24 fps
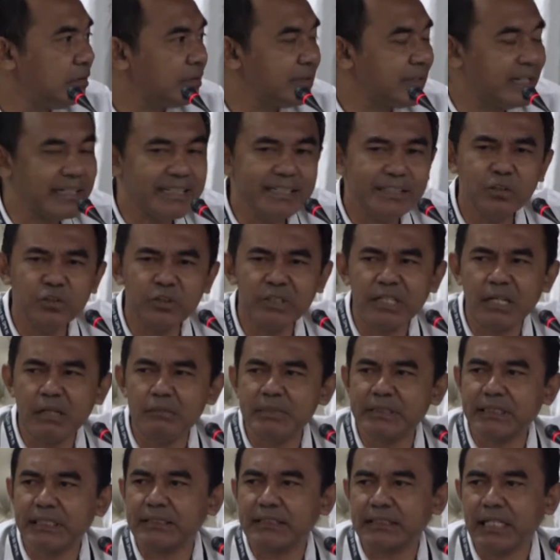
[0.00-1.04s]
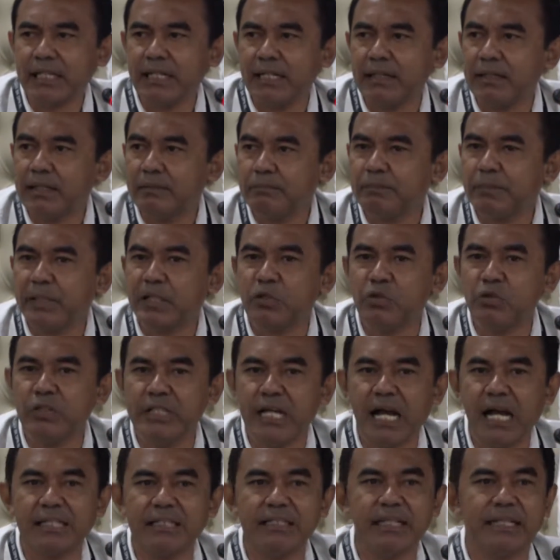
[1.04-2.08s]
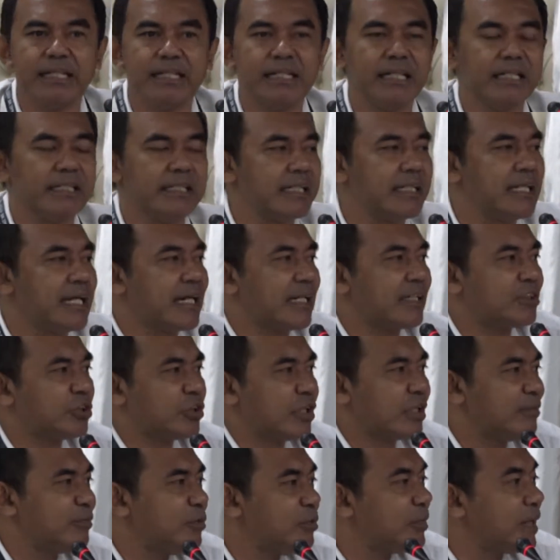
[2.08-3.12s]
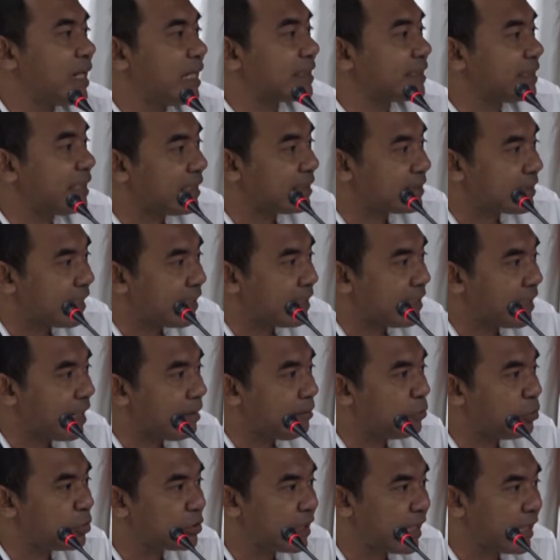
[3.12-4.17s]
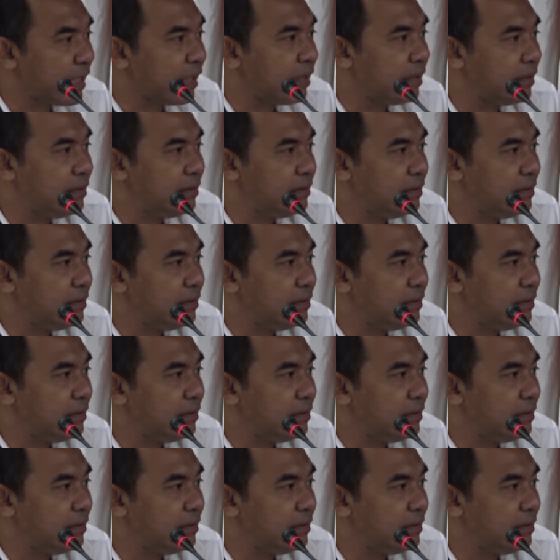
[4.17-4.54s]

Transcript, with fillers: Dan itu tidak bisa saya penuhi hanya dengan 300 ribu penghasilan saya di kampung sana.